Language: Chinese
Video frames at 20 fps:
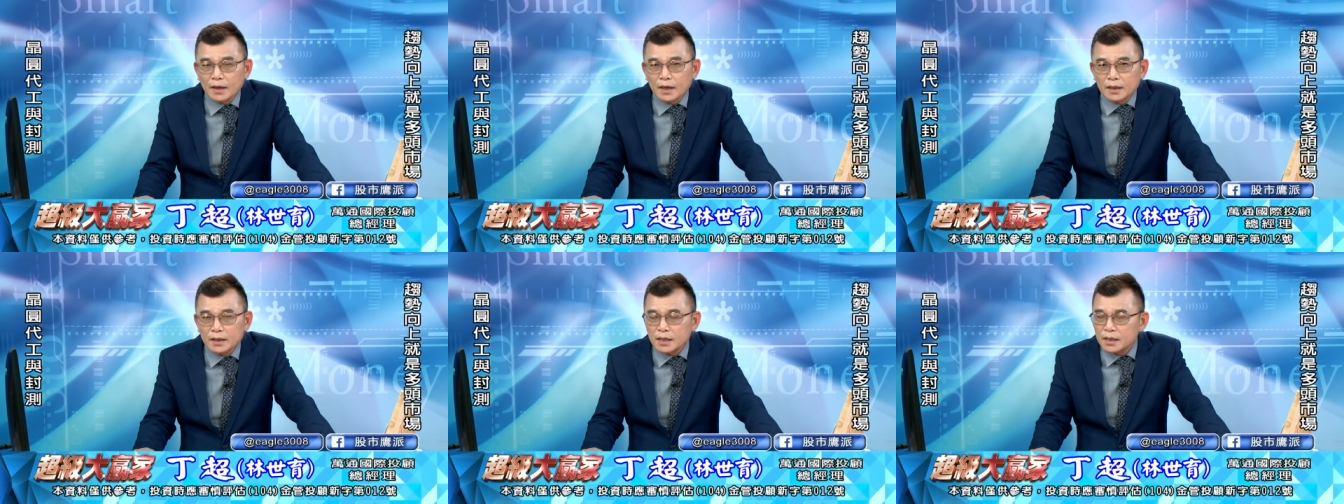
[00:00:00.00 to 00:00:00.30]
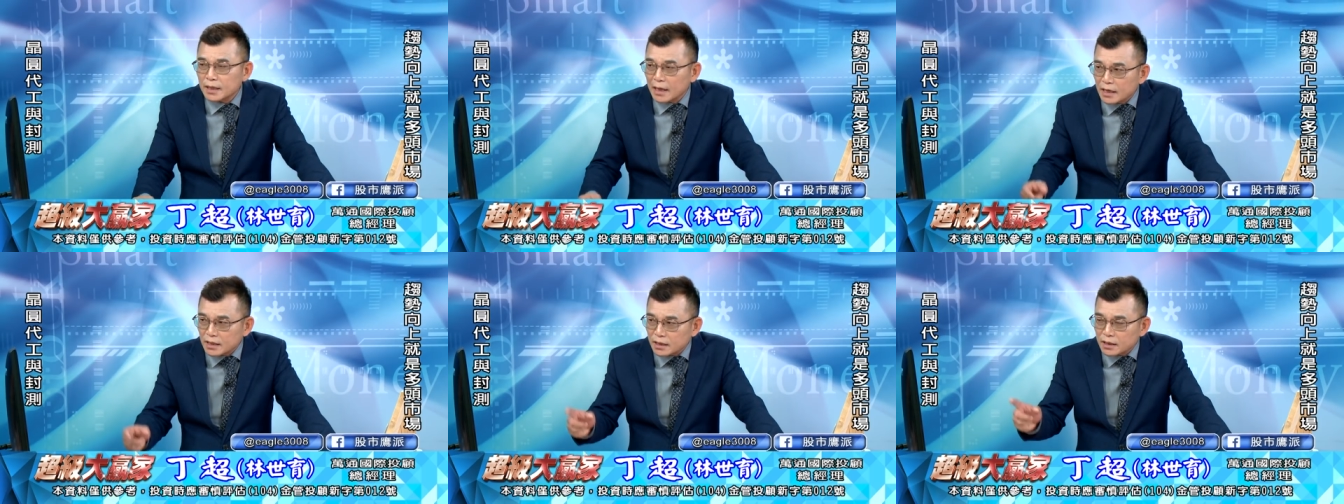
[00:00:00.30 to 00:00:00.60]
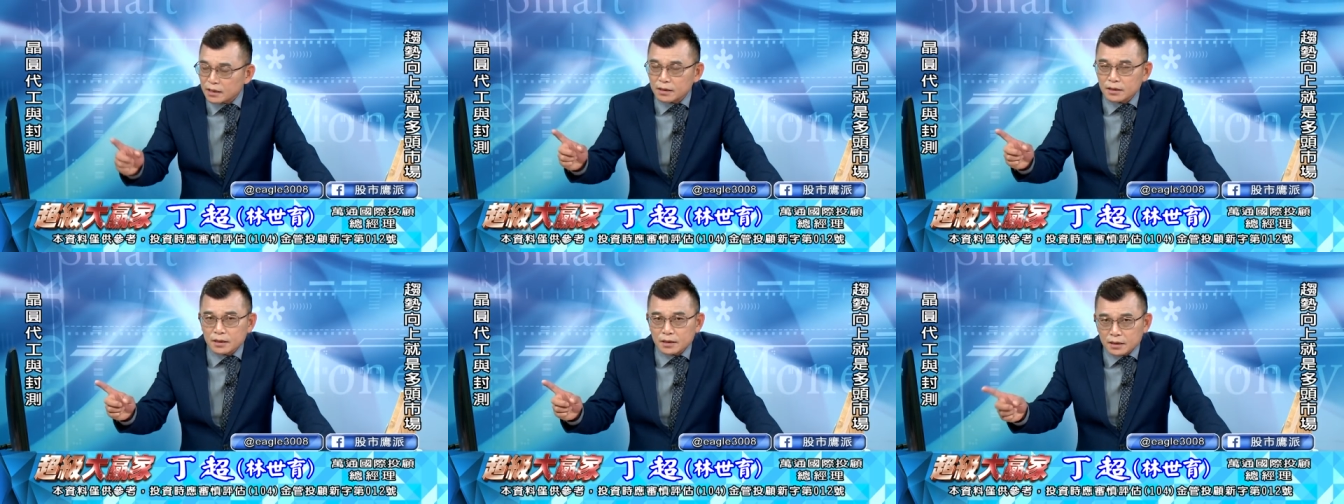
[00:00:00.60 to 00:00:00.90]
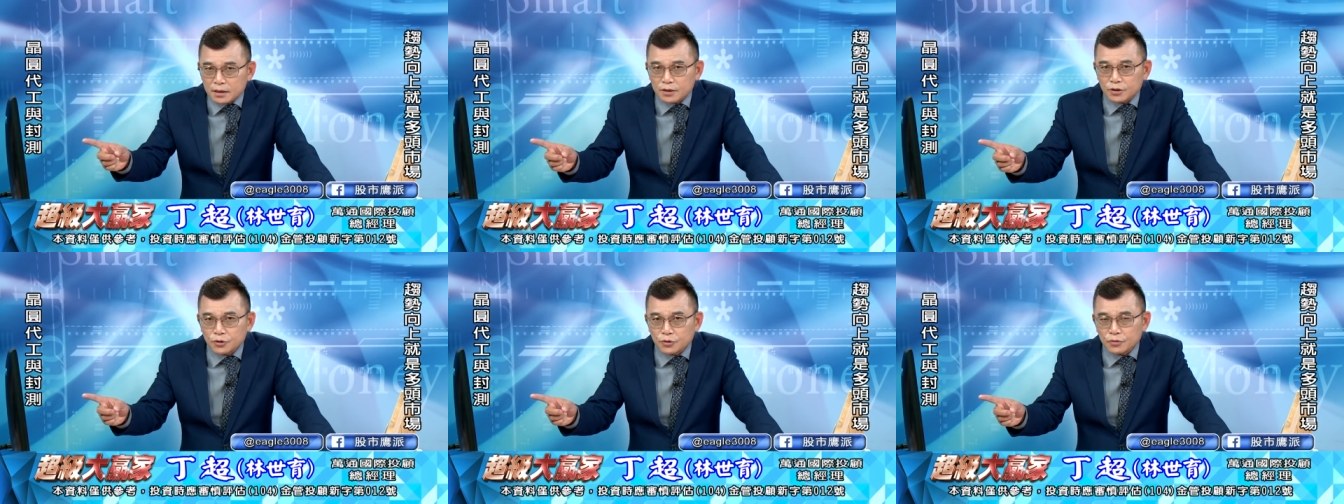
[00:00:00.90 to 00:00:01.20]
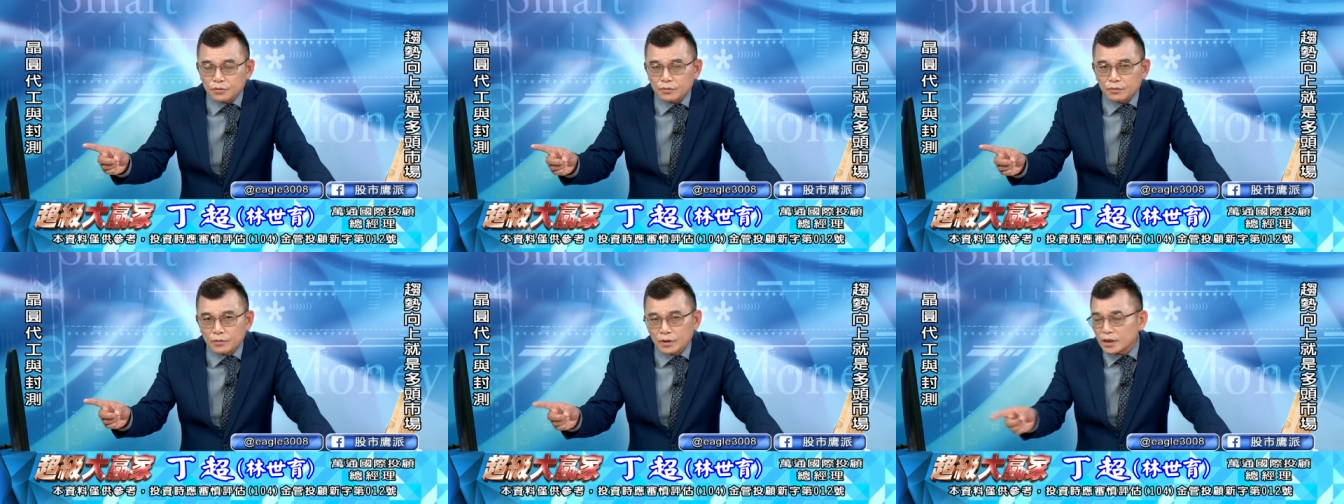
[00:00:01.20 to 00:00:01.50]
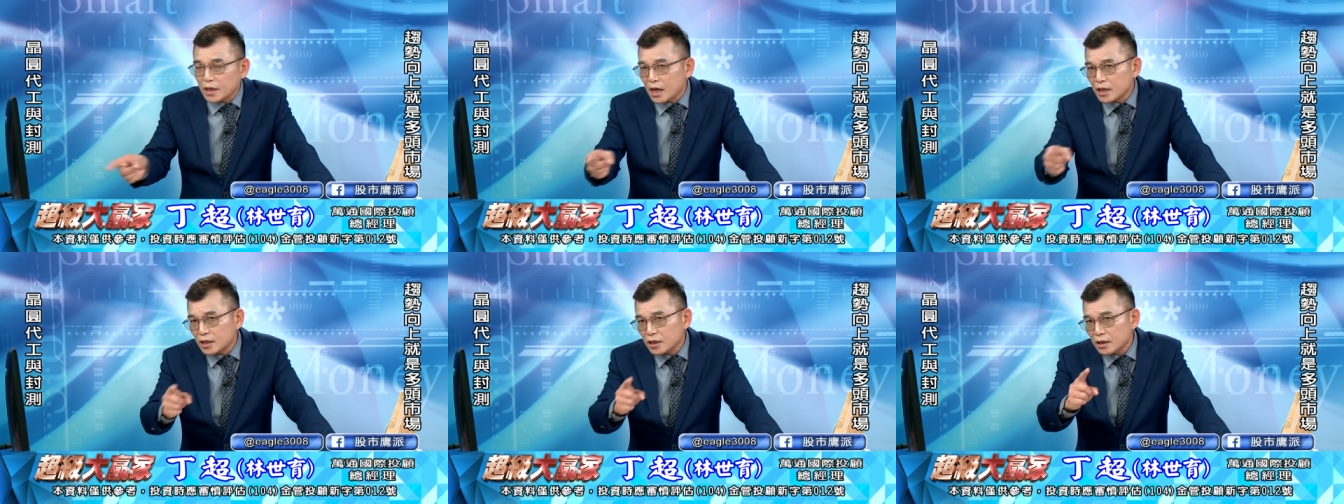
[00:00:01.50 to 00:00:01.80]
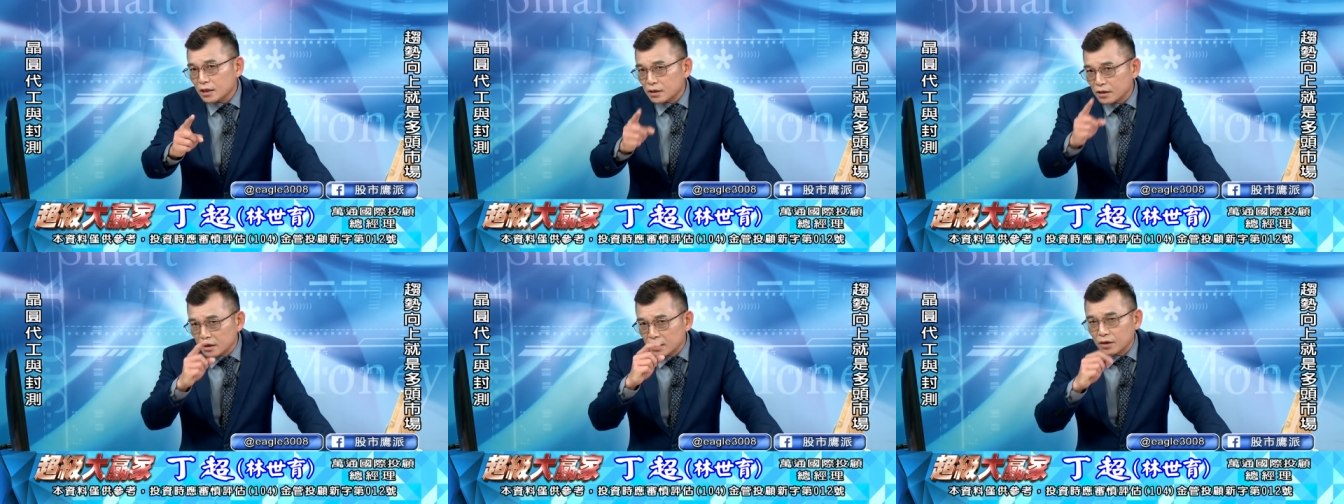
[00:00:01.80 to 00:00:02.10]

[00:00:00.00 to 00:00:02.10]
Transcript: 你担心的是指数，我担心的是